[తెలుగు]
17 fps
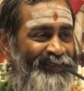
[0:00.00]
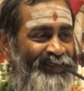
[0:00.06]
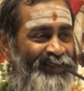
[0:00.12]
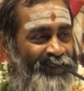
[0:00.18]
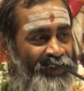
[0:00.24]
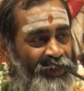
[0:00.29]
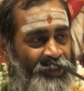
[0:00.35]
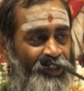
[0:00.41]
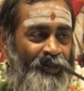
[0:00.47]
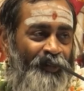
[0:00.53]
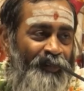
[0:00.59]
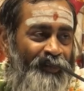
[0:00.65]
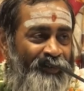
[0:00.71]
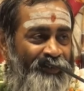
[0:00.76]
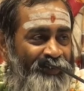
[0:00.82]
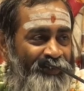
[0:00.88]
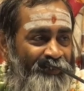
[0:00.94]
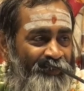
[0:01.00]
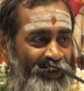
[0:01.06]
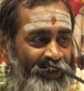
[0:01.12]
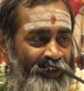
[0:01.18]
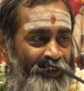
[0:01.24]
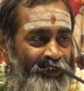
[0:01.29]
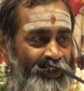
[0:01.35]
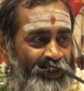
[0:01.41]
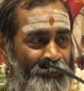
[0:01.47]
ఇంగ్లీష్లోను
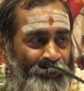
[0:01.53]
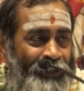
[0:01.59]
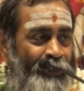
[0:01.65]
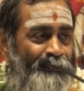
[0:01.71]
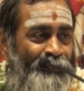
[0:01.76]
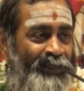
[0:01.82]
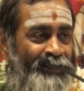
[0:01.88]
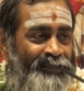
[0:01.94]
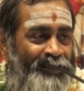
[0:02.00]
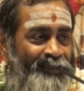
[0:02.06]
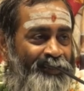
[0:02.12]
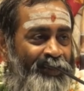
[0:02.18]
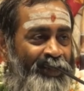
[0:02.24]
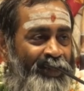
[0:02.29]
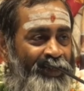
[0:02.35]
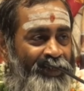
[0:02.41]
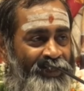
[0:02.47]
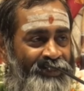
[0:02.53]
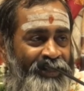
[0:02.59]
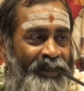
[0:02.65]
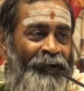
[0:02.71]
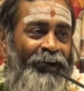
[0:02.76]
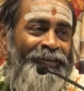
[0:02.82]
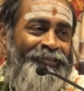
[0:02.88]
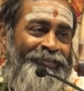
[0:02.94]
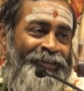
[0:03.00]
వాళ్ళంటూ ఈ పదం మార్చరు
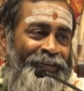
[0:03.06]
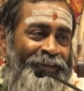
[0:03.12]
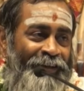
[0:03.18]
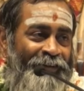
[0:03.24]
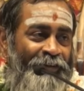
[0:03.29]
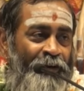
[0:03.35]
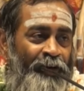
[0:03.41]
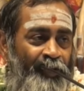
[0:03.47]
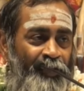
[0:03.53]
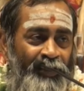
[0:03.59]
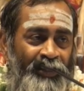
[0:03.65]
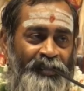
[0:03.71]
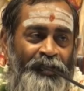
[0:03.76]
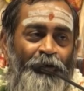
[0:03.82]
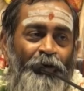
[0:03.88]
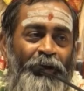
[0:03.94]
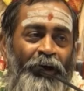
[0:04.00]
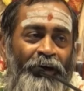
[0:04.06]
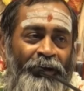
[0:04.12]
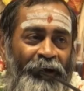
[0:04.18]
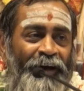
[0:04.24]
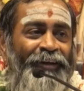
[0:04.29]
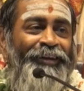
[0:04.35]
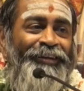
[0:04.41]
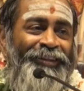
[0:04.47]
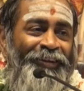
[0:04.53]
రసికాస్ అంటారు ఓ రసికులారా
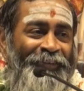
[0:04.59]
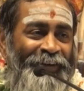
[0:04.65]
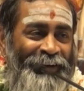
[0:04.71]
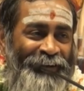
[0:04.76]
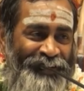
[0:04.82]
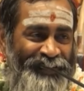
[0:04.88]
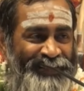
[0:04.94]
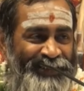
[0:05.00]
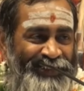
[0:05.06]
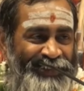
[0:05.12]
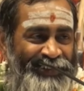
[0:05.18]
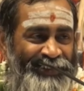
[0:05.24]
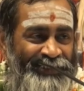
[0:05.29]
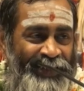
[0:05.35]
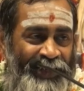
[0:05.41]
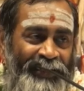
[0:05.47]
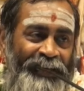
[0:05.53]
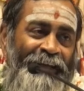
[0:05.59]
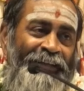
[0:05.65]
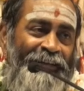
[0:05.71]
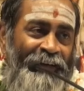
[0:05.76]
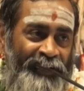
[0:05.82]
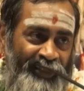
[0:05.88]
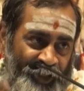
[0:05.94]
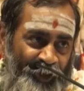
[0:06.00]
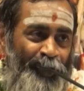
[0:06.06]
అని అర్థం ఇక్కడ సంగీత
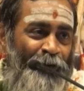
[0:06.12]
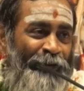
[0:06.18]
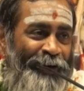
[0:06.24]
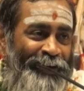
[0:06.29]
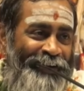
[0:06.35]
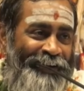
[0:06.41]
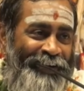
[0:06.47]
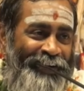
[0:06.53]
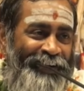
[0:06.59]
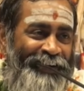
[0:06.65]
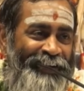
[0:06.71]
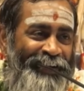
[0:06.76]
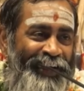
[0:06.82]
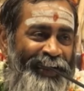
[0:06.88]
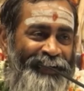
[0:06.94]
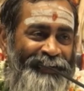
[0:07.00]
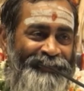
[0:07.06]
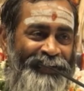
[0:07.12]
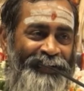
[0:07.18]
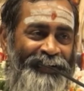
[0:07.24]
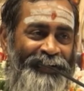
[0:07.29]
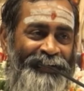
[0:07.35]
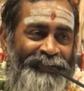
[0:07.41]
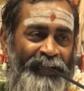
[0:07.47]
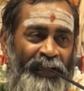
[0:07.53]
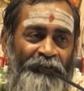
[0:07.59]
రసికులు వాళ్ళు ఇక్కడ అంటే
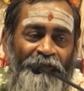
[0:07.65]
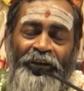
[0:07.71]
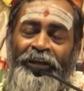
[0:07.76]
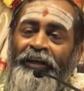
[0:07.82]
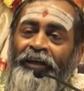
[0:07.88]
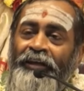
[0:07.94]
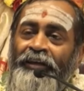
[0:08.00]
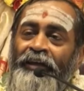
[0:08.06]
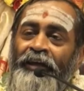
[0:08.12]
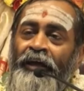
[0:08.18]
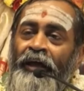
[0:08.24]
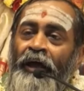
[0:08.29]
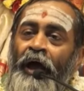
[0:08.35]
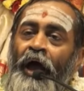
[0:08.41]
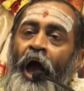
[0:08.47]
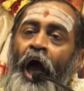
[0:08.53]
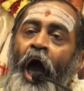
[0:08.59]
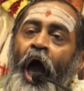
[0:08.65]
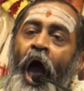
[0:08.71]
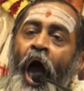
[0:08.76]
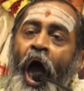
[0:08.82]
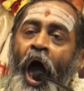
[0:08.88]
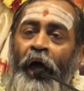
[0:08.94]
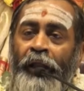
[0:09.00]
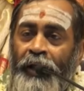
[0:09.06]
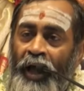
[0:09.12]
సంగీతాన్ని విని
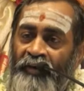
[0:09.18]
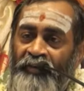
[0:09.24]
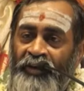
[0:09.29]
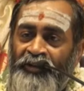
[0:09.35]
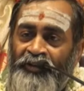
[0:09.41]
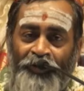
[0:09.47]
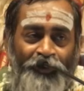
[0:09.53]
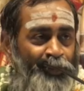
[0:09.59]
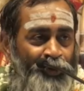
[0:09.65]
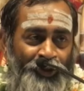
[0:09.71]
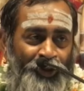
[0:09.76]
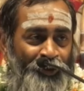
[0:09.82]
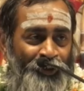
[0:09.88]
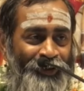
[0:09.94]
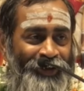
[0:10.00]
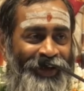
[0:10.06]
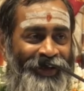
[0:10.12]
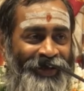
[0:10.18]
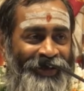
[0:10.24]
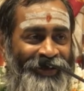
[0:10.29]
ఆహ్న ఆవలిస్తూ కూర్చోకుండా